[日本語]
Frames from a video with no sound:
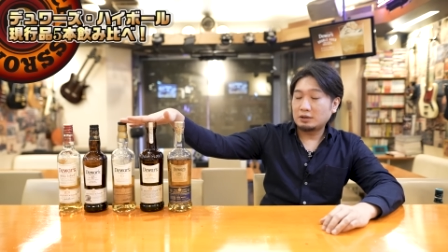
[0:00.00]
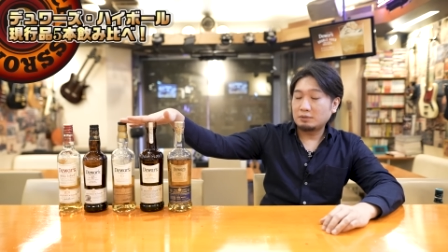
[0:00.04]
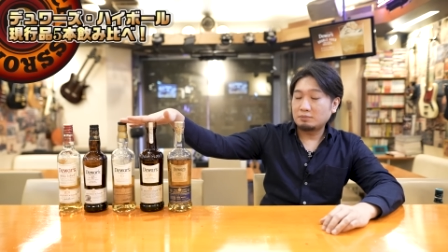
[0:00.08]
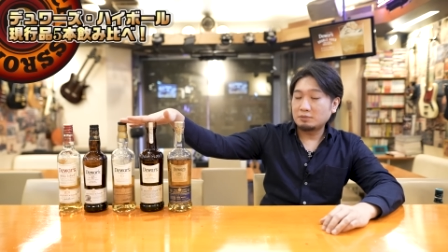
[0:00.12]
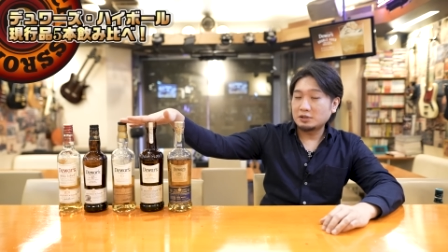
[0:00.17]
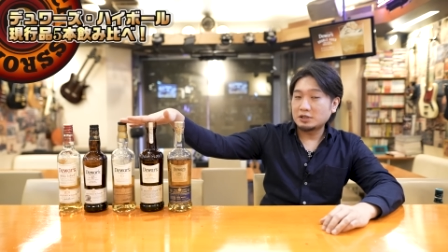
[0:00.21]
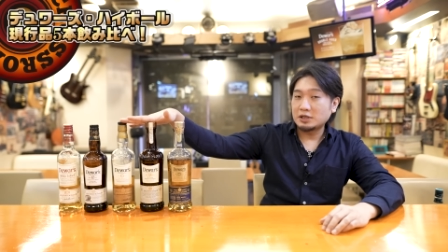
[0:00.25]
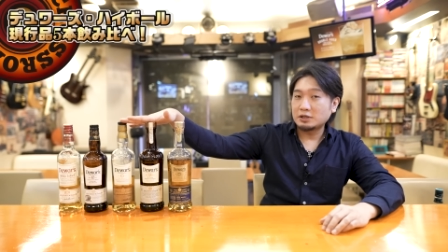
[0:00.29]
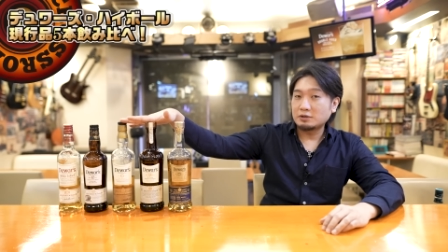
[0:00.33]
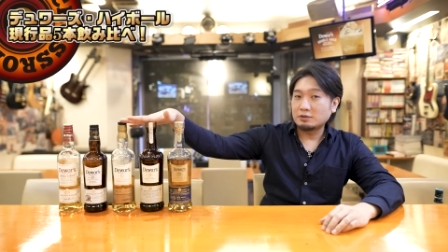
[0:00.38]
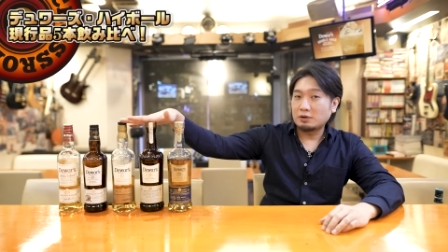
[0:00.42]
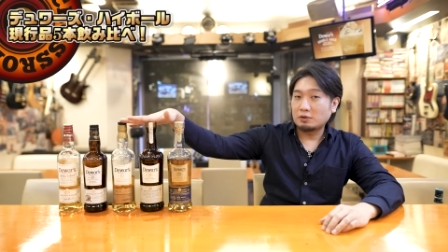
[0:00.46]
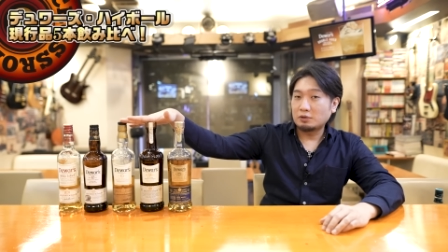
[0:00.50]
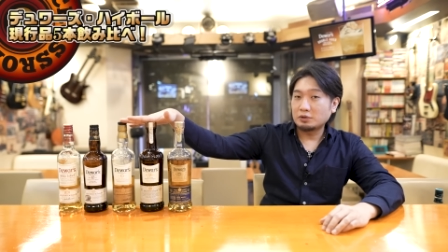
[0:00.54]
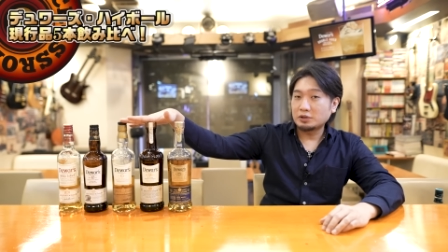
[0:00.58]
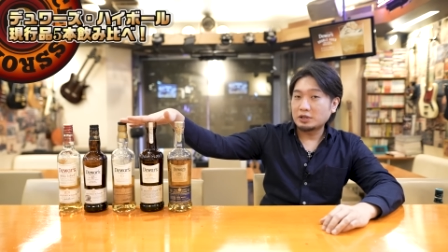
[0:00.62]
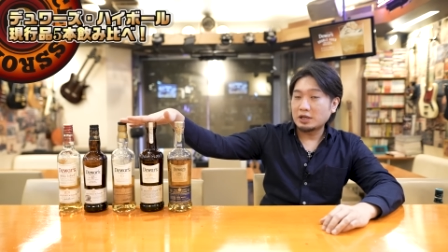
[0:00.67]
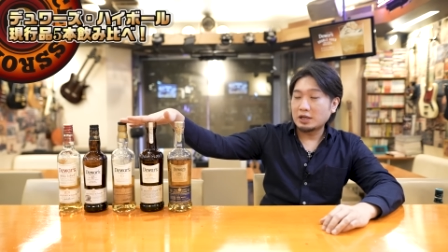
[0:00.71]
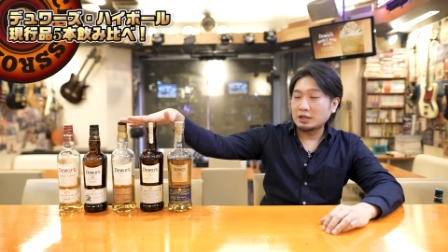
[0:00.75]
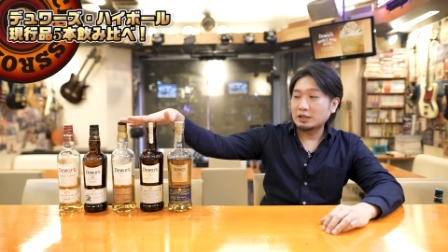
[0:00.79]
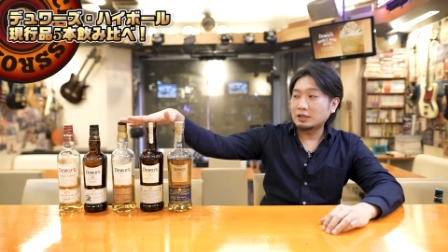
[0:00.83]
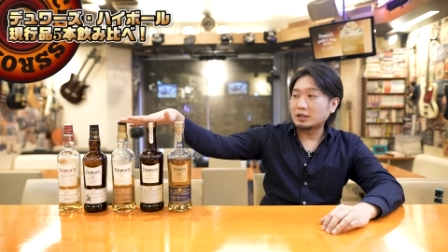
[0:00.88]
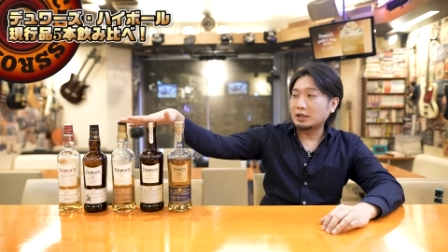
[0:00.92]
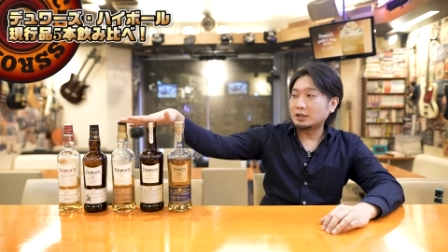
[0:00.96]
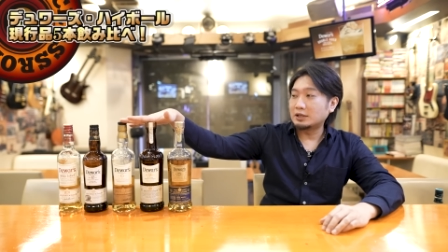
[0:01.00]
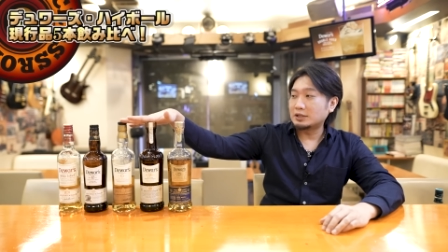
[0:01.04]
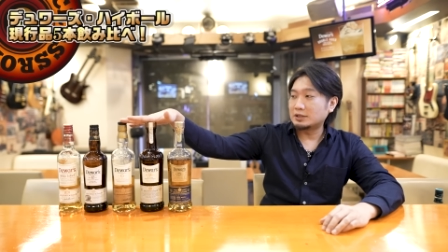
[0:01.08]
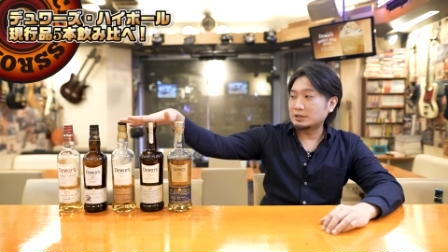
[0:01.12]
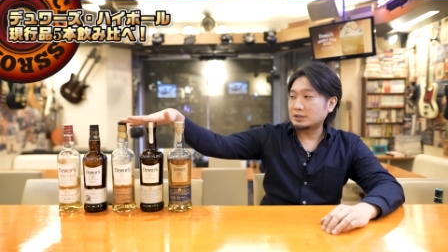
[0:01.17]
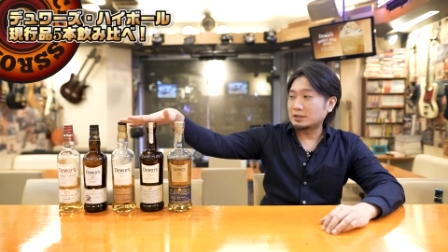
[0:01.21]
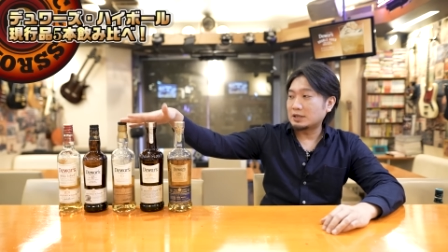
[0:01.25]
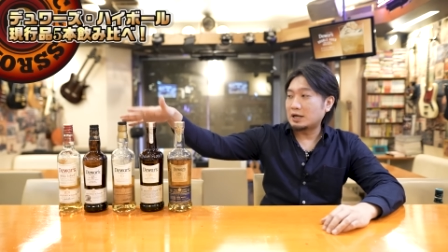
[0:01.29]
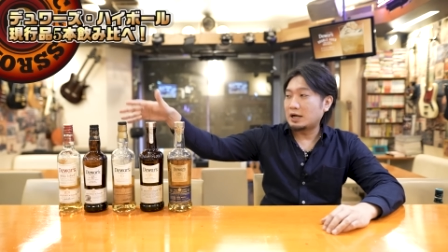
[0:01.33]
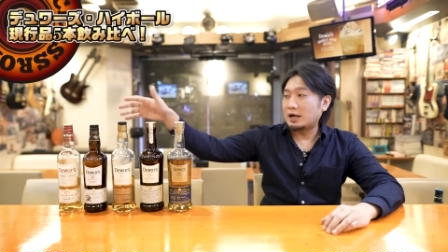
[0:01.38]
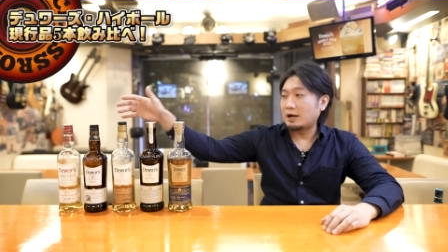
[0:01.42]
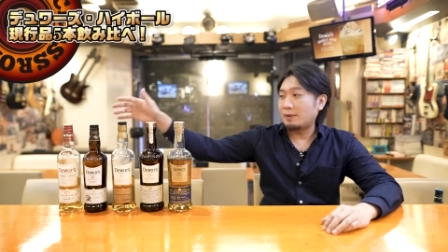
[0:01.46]
店には置いてあったんで
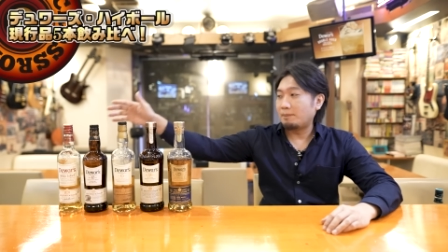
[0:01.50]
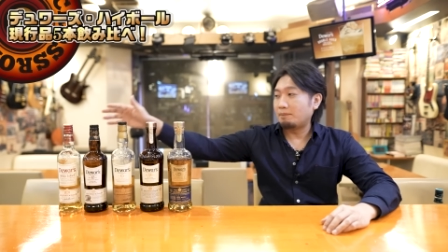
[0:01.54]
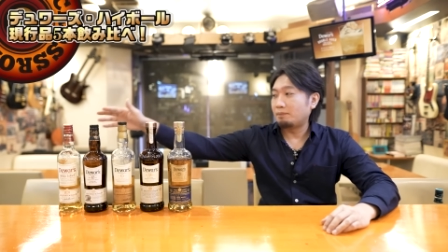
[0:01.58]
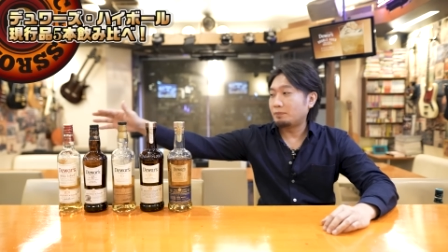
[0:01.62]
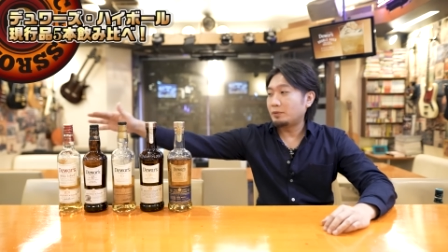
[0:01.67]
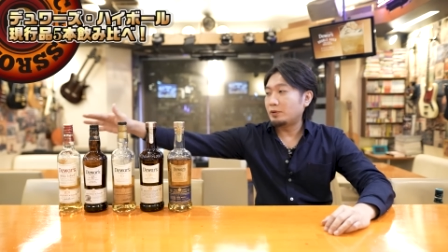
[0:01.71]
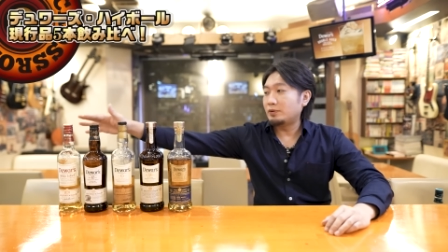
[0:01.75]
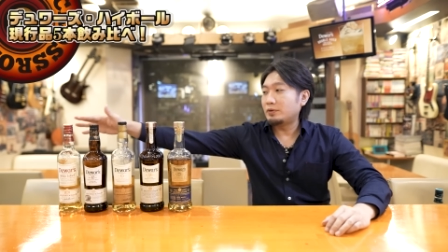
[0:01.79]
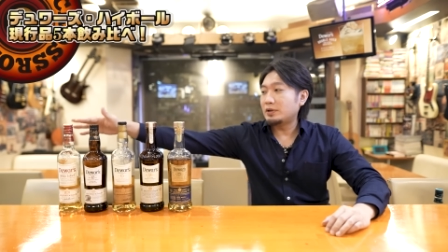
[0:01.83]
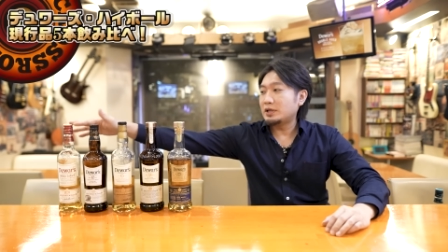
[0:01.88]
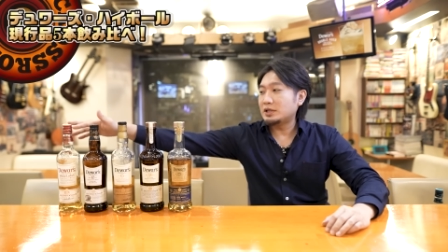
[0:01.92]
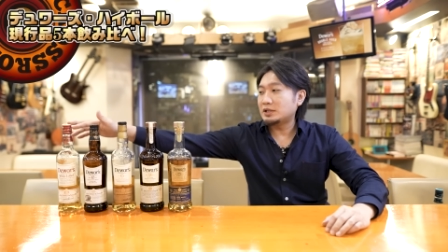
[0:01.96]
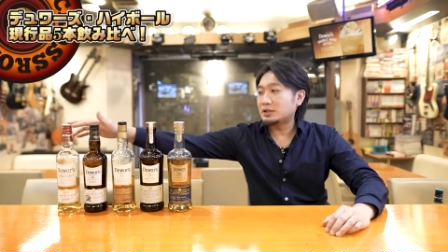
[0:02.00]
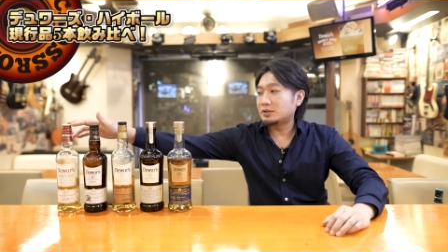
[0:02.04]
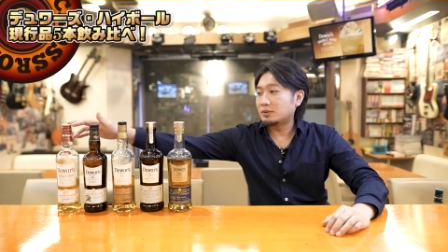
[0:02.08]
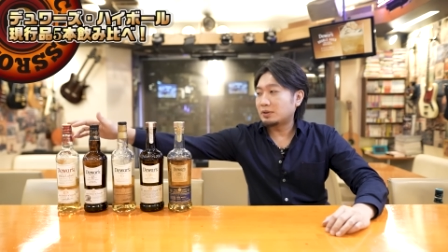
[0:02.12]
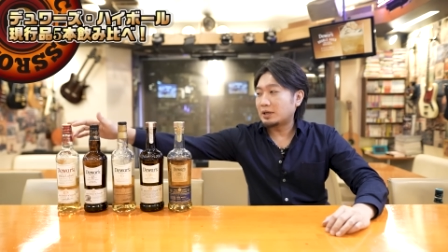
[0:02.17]
すが、ノンエイジ